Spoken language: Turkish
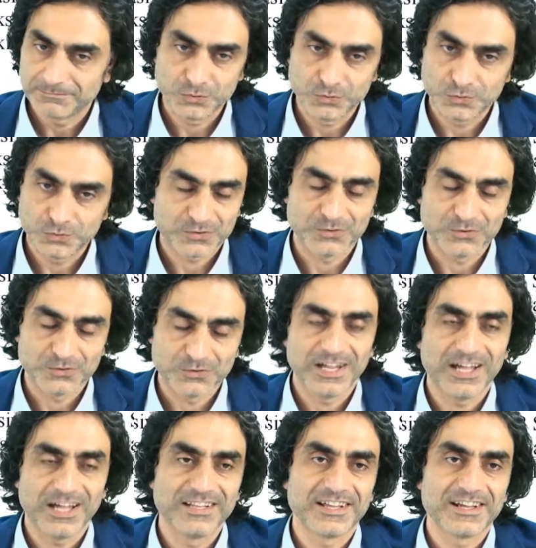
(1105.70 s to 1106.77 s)
bu kul
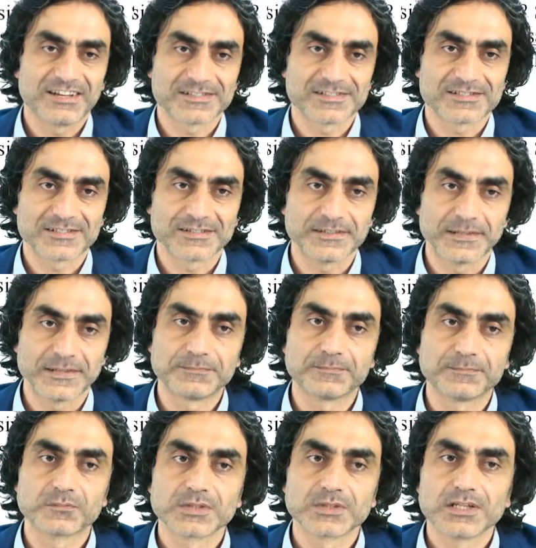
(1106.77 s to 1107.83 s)
ile Allah arasında.
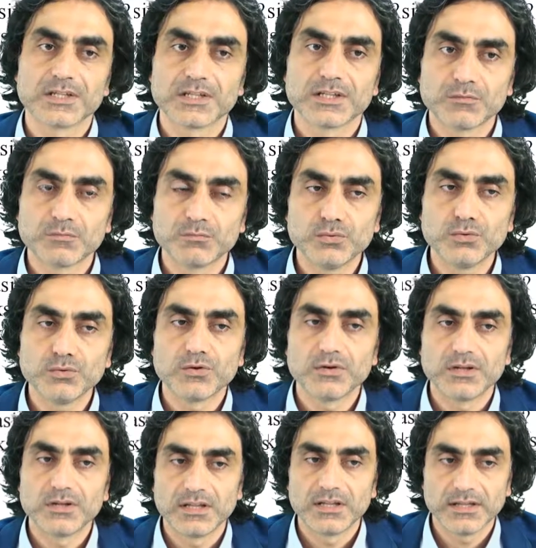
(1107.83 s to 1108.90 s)

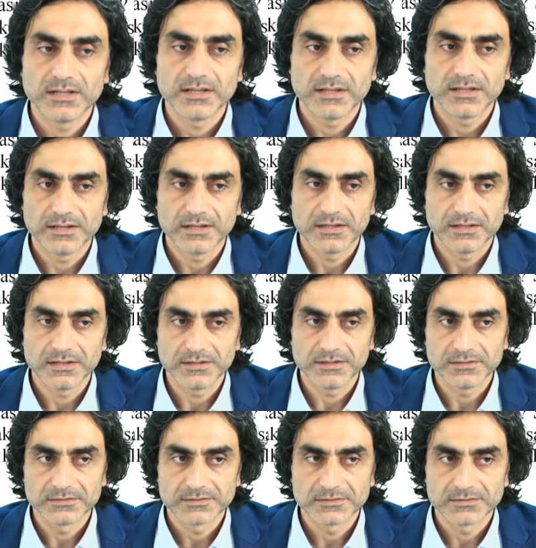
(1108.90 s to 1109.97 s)
Bu e,
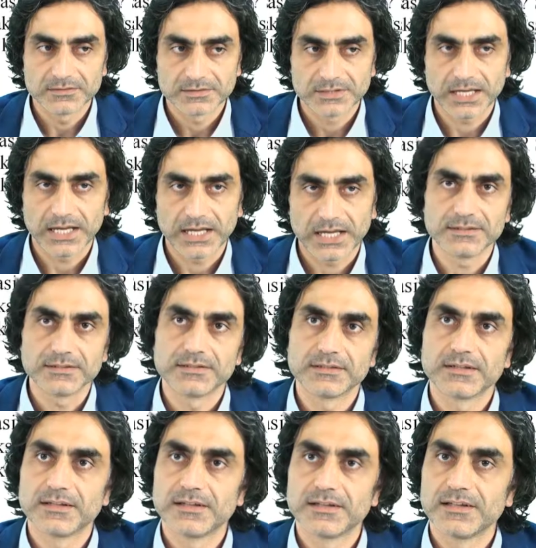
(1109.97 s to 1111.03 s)
yani
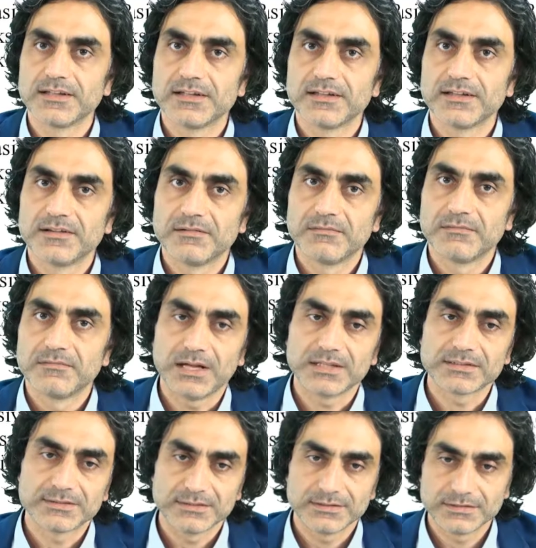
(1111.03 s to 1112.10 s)

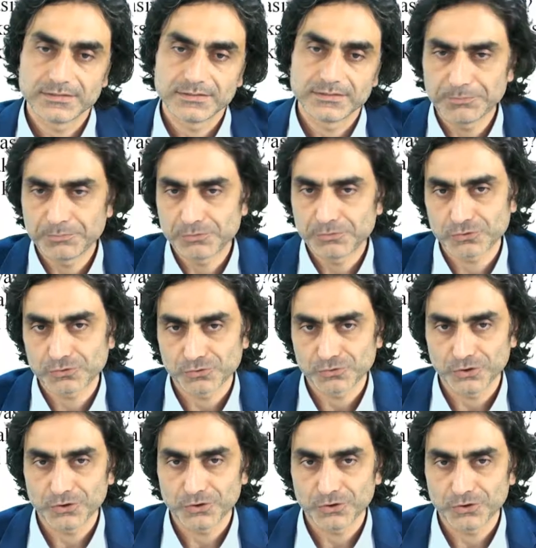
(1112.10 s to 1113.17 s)
mantığın dip
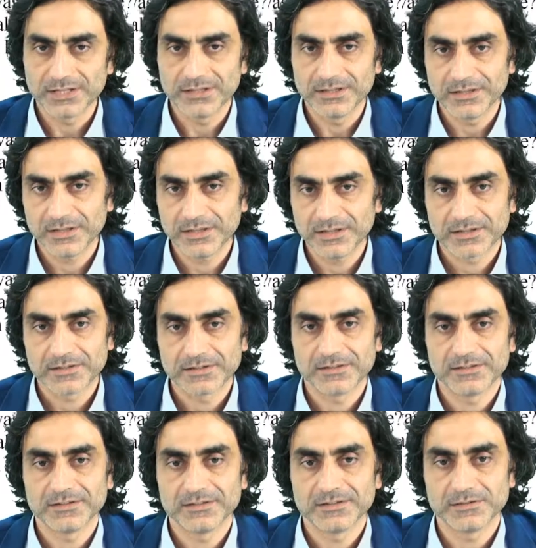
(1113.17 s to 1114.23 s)
çukur örneğini
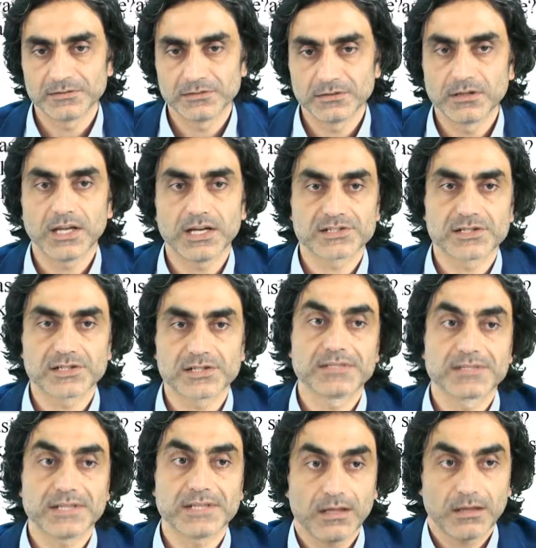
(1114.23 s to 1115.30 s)
e, yıllarca
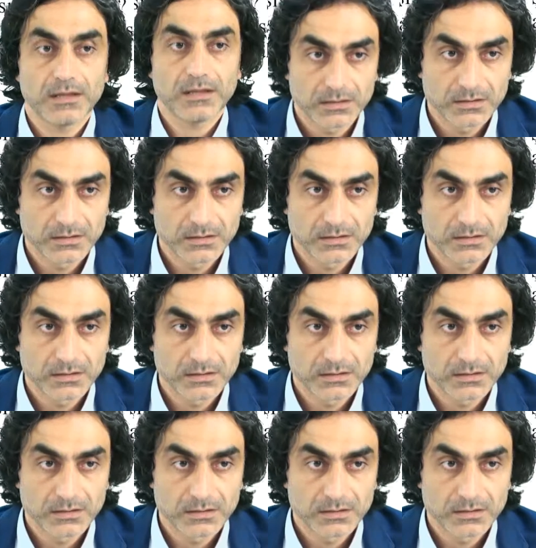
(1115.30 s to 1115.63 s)
bize